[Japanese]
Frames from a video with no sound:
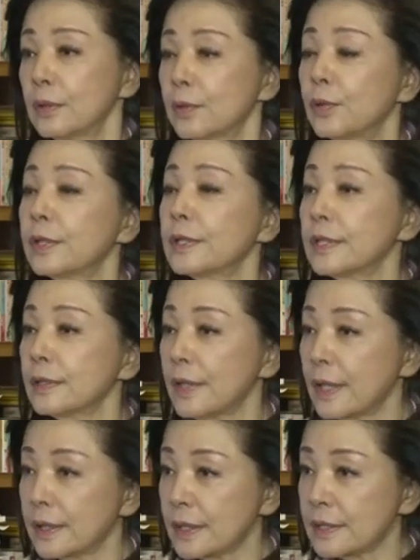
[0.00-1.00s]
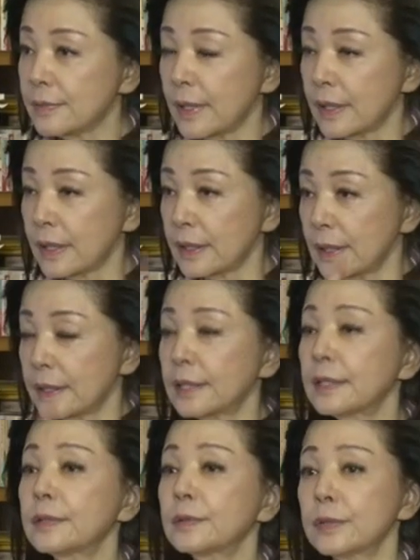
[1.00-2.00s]
小池さんの話ばっかりが出
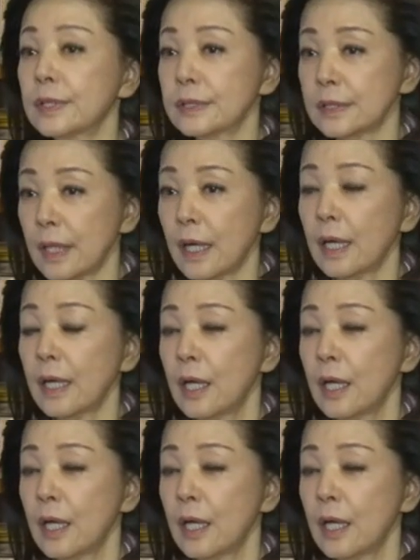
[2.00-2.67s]
てるんですが、はいはい、